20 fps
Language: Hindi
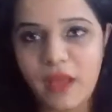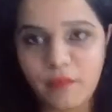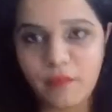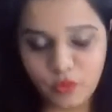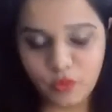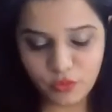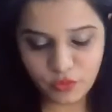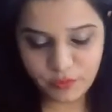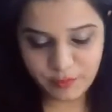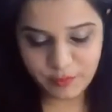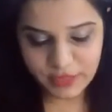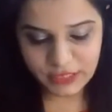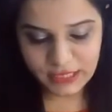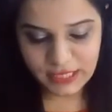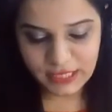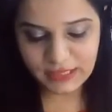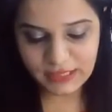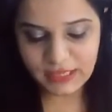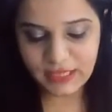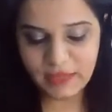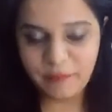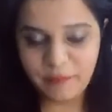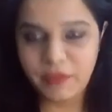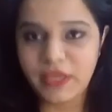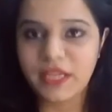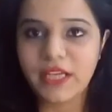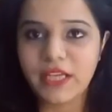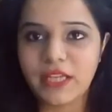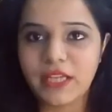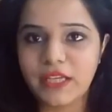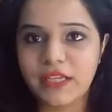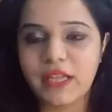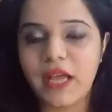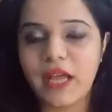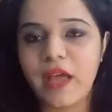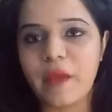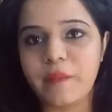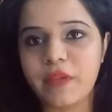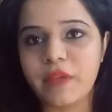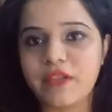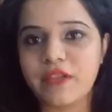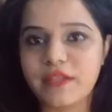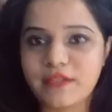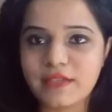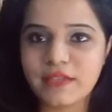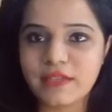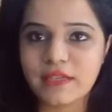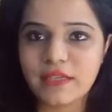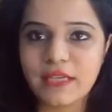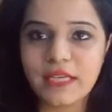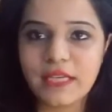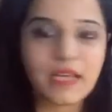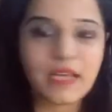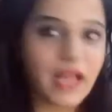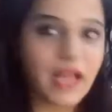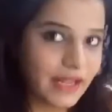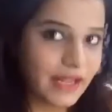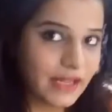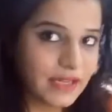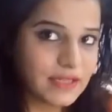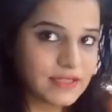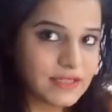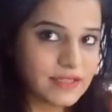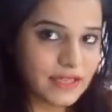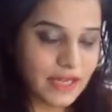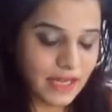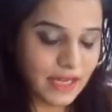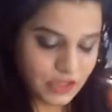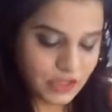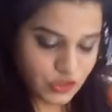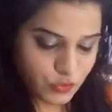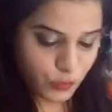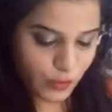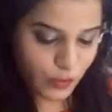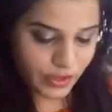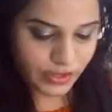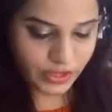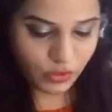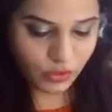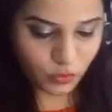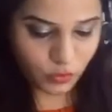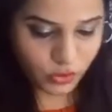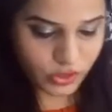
भी आपको बताया था ये मैंने ख़रीदा है अभी रिसेंटली नायका से इट्स वेरी